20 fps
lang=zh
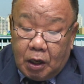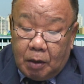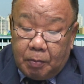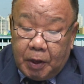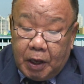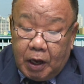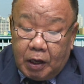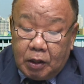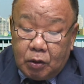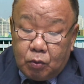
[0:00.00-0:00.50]

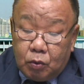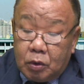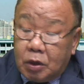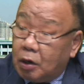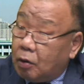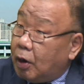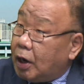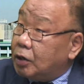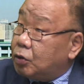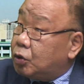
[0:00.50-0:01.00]
北韩的无
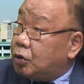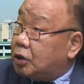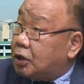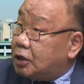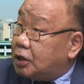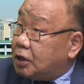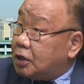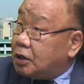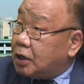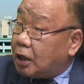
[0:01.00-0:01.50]
核化取得
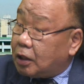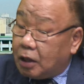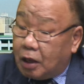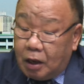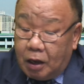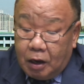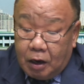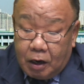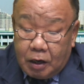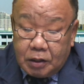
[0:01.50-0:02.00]
进展。
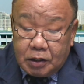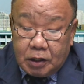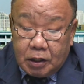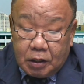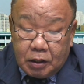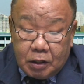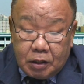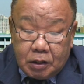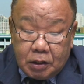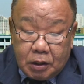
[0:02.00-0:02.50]
而且
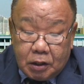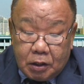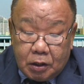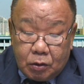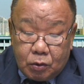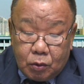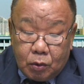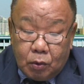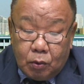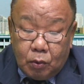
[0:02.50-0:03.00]
呢，这个
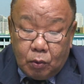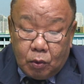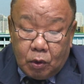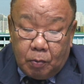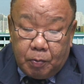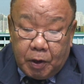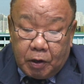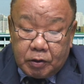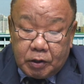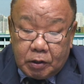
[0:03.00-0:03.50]
中国
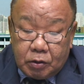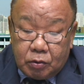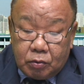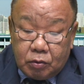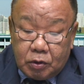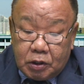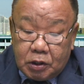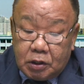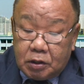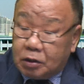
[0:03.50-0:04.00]
表现出
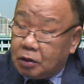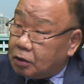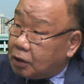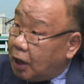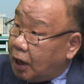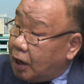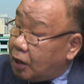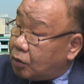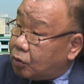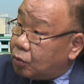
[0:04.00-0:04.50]
积极的
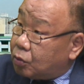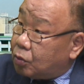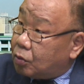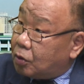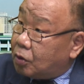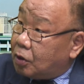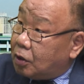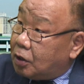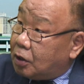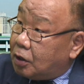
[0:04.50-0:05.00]
态度，
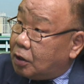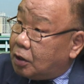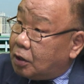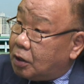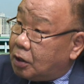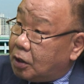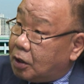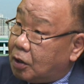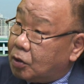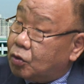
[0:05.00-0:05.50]

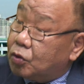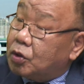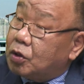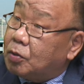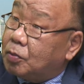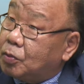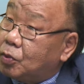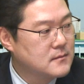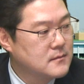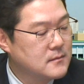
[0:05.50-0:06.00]
就
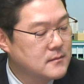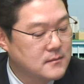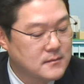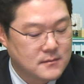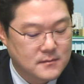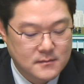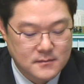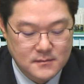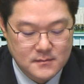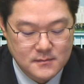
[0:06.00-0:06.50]
是中
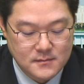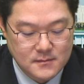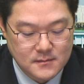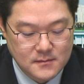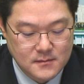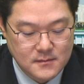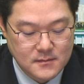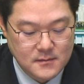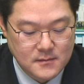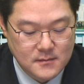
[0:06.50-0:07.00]
国配合
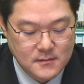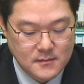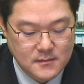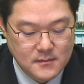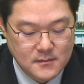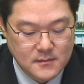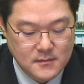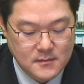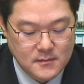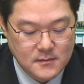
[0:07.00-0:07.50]
合作
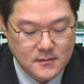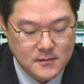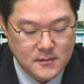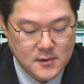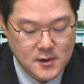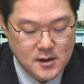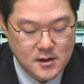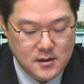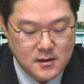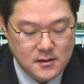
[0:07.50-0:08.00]
的话呢，
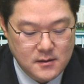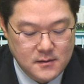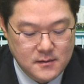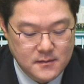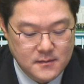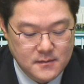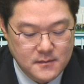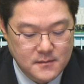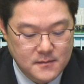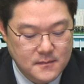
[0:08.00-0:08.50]
对，那
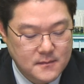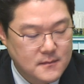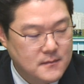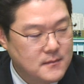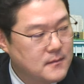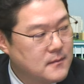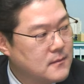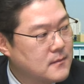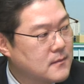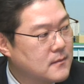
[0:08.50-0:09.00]
么才
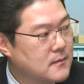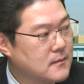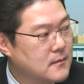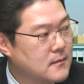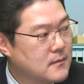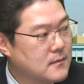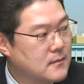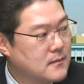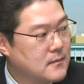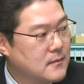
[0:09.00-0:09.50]

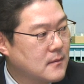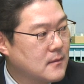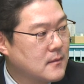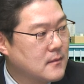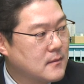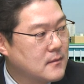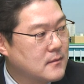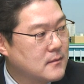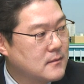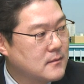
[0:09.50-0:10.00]
让他再去，